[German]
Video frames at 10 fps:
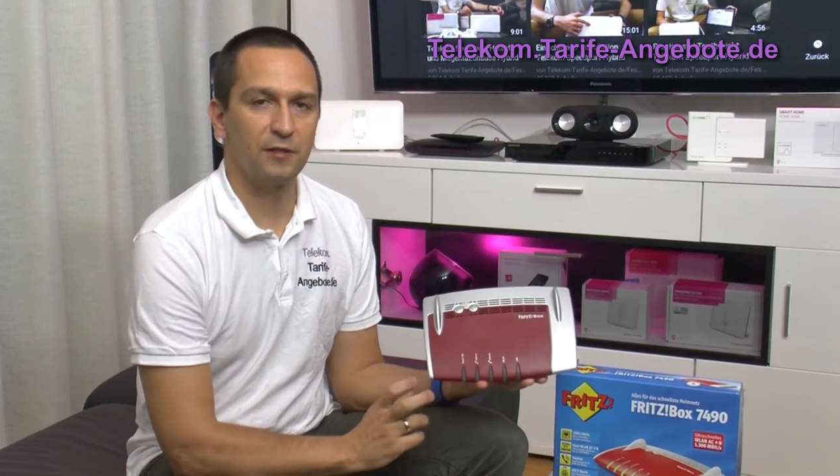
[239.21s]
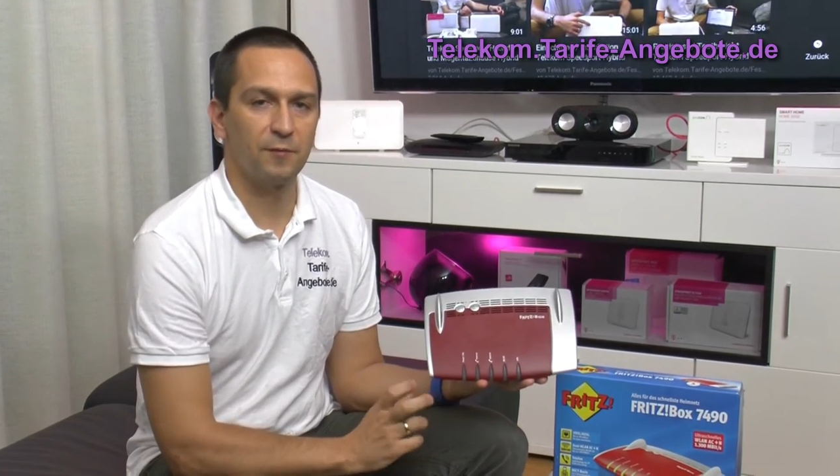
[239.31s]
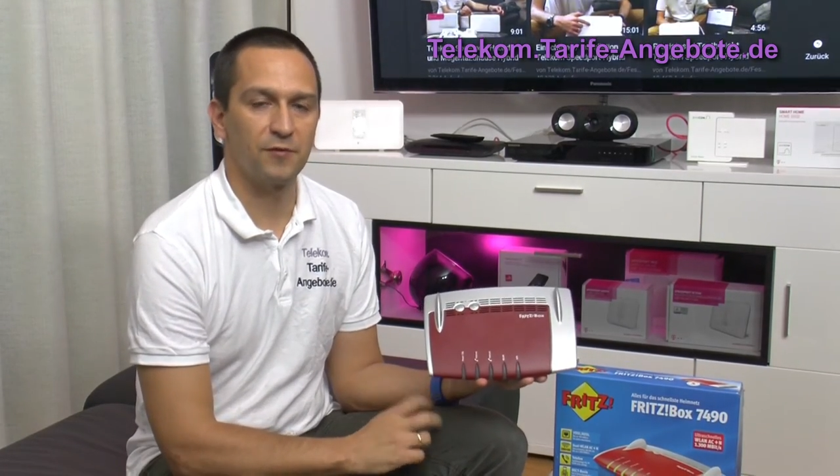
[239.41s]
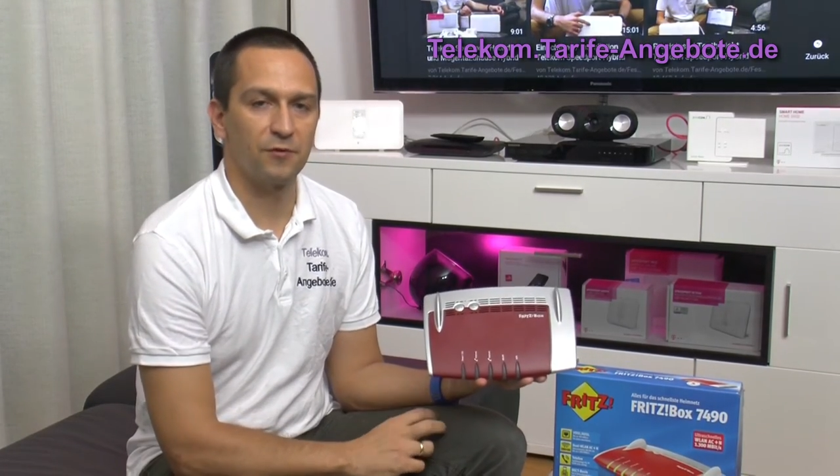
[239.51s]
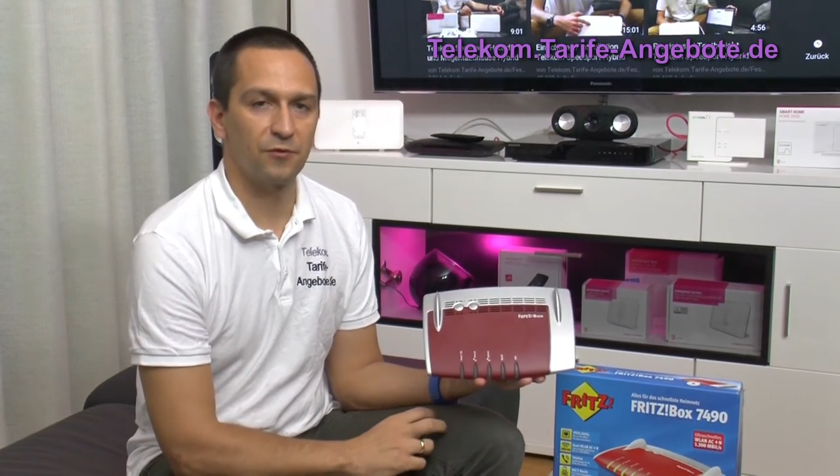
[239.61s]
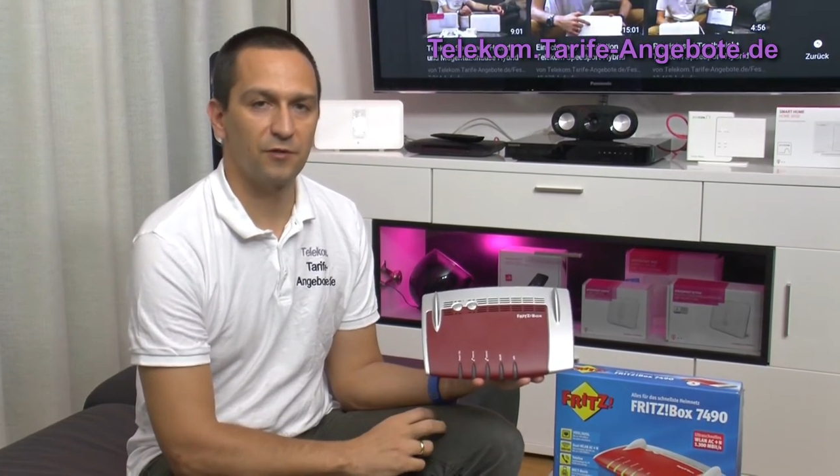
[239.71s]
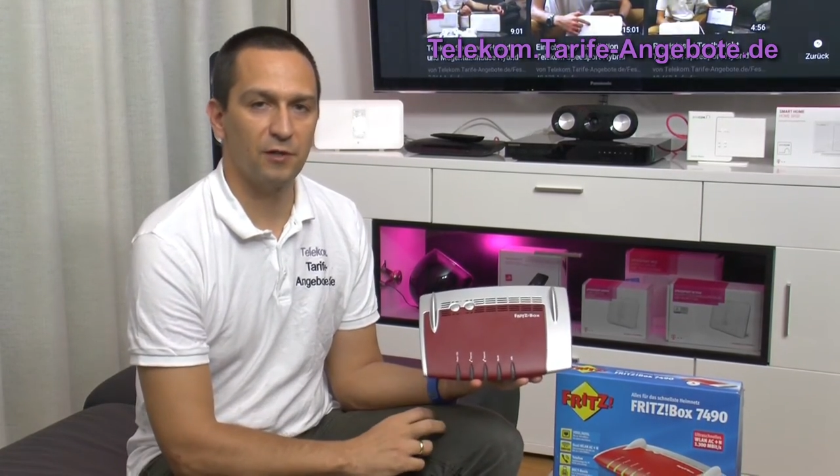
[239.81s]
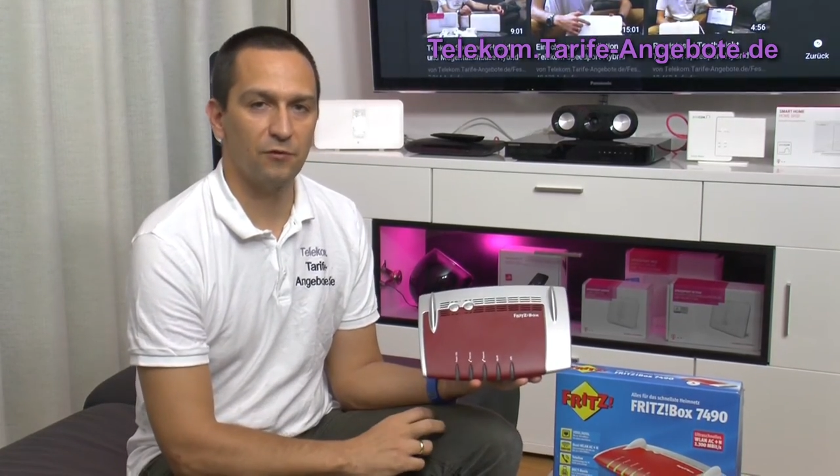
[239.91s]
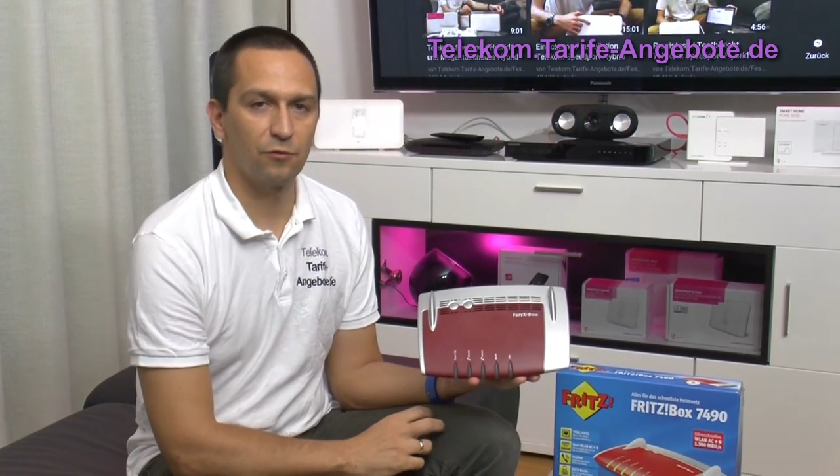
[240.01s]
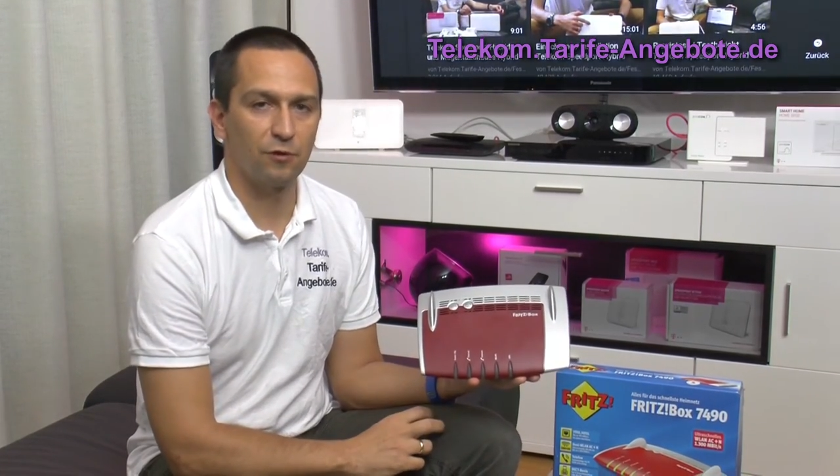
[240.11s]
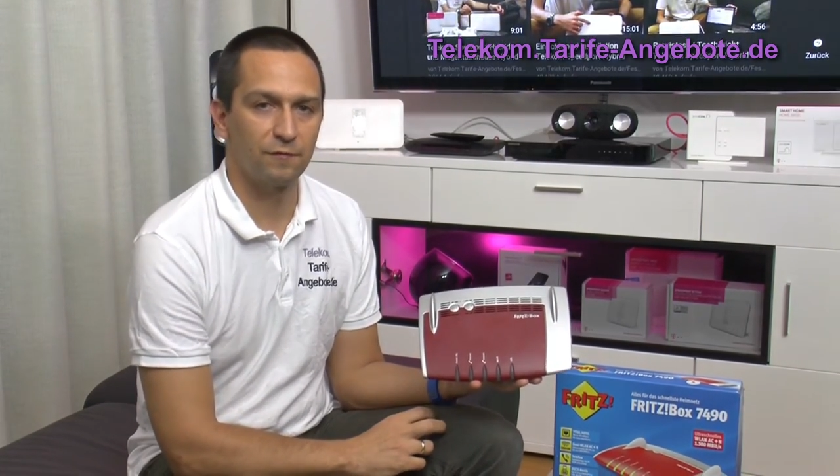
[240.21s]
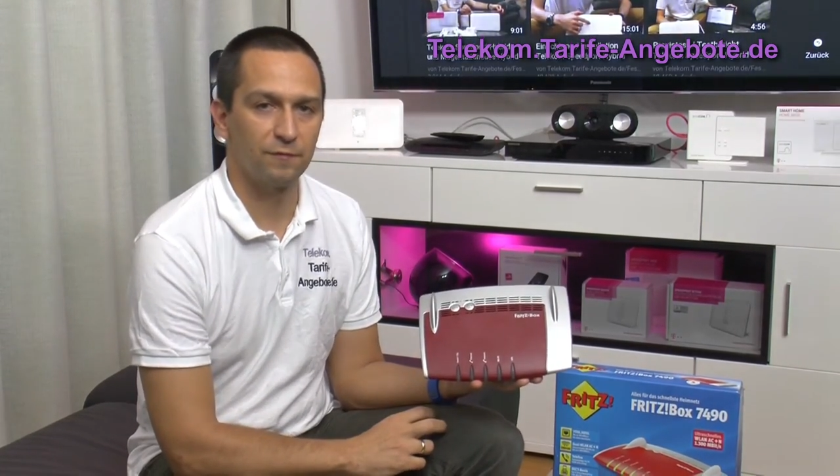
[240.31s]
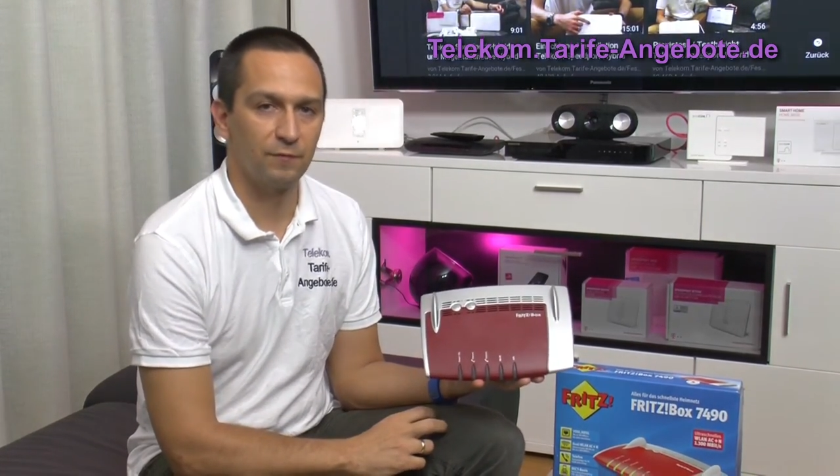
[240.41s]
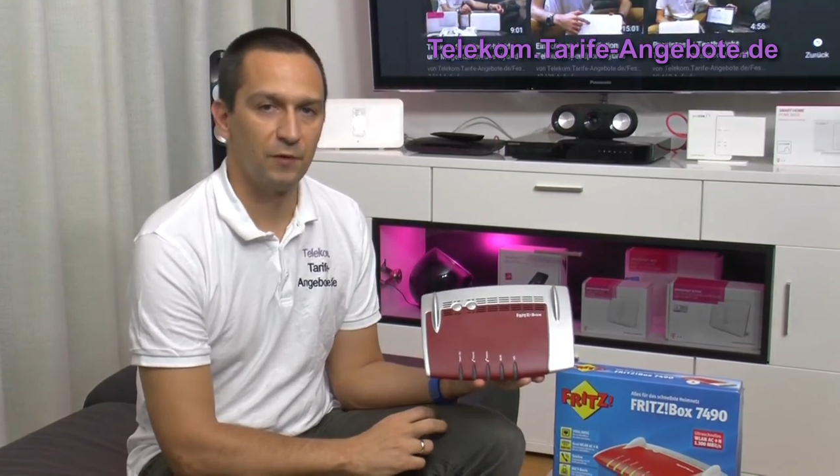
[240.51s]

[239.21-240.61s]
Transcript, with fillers: damit Sie auch sicher surfen